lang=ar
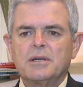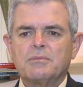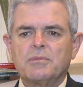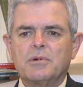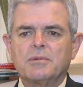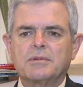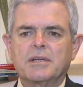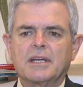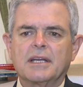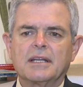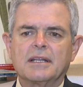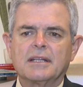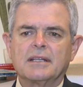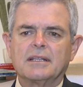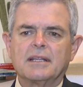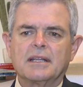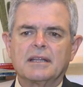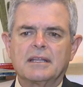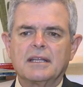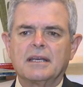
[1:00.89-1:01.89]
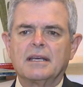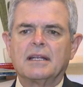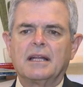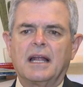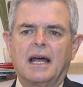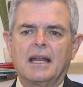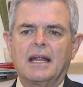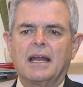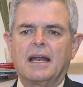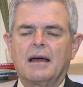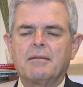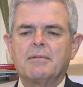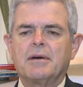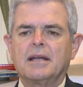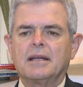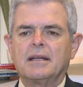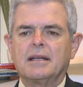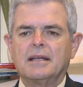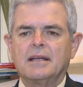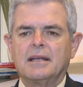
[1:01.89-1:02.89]
ممكن ننتقل على
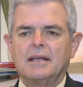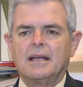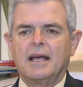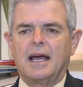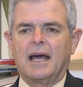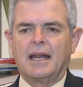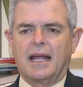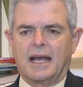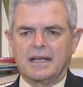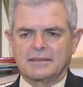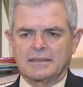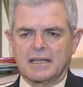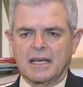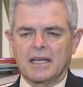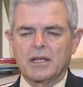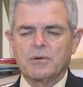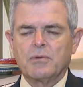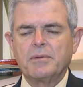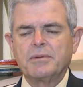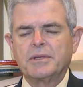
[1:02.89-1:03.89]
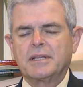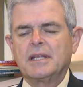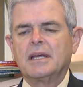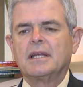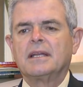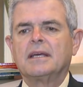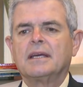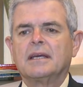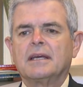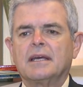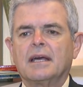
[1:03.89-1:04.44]
العمل العسكري وبالتالي